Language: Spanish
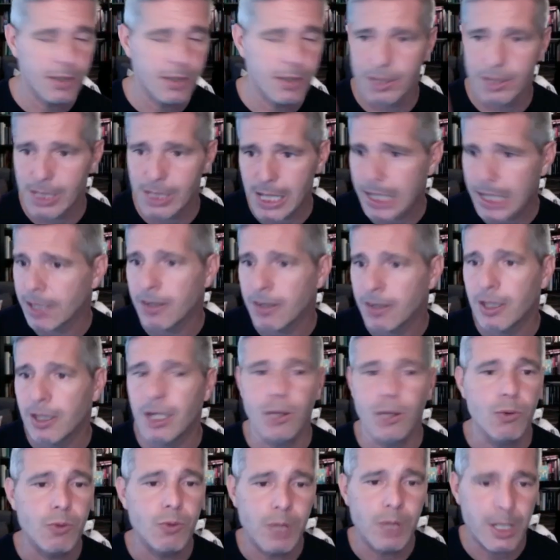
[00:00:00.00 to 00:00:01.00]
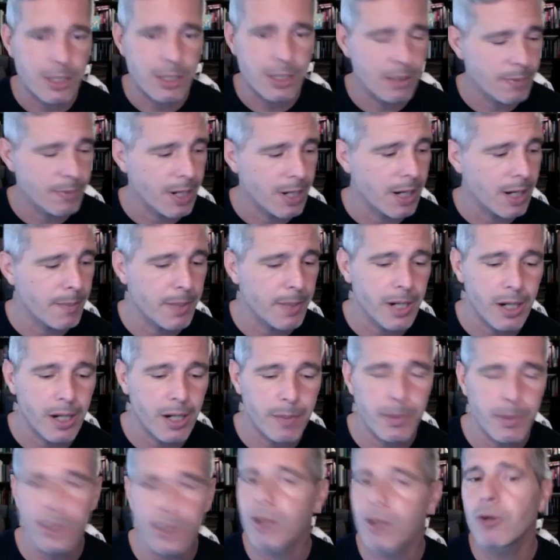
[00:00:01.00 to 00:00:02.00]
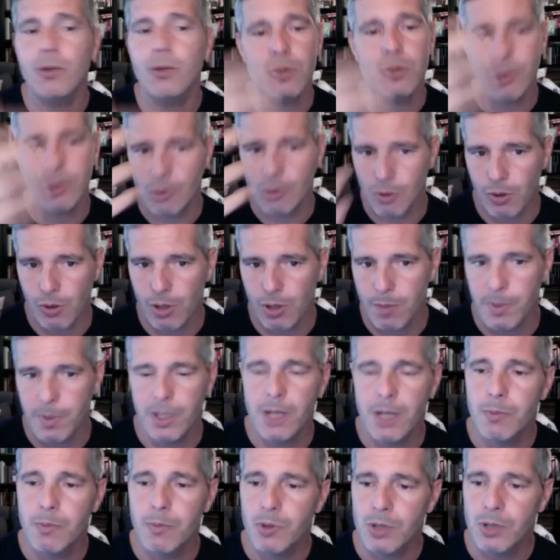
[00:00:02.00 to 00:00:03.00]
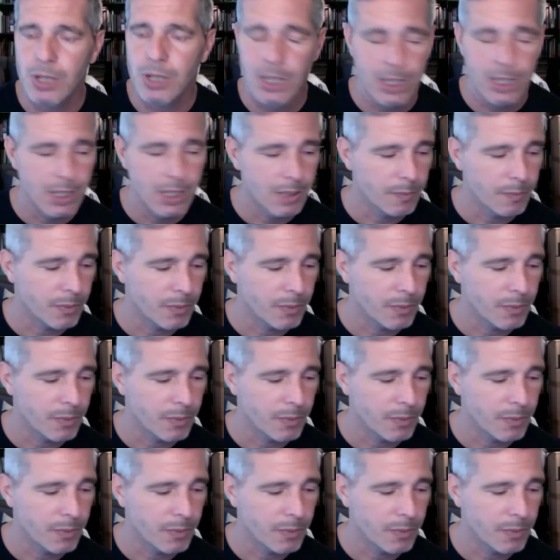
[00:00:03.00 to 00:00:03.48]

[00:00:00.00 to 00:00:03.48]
Si alguien tiene dudas y vale la pena repetirlos, lo repetimos.